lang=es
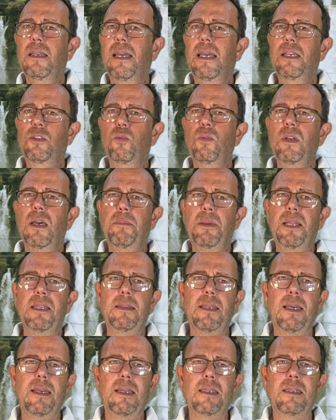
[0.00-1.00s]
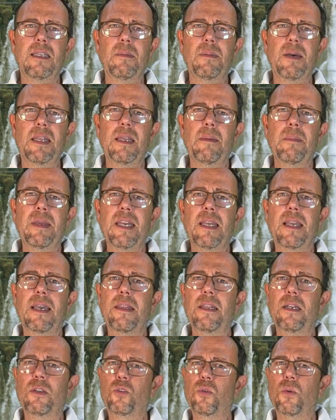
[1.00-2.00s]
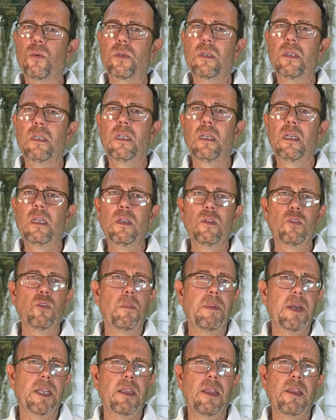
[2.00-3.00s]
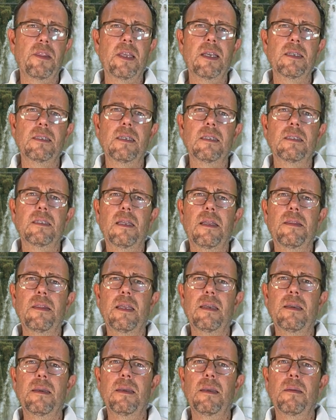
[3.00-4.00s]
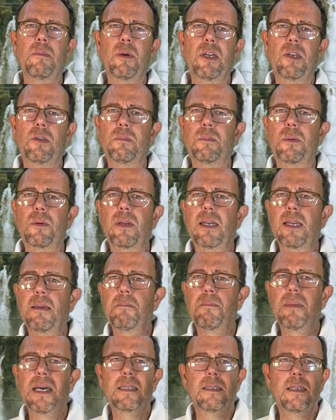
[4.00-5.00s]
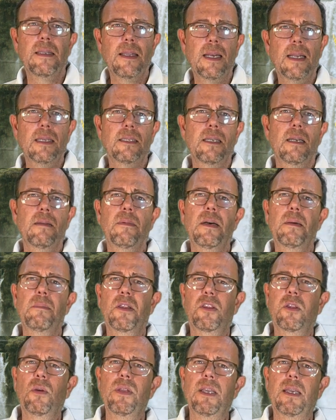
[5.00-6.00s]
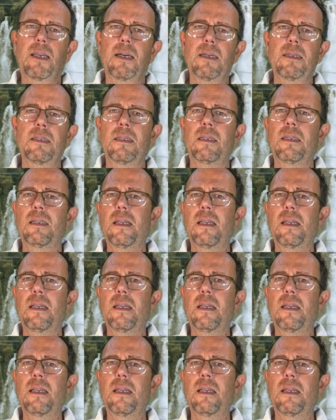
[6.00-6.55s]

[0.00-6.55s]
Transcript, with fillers: Es una planta nativa de América del Sur, su presencia se extiende bueno, por gran parte de la selva amazónica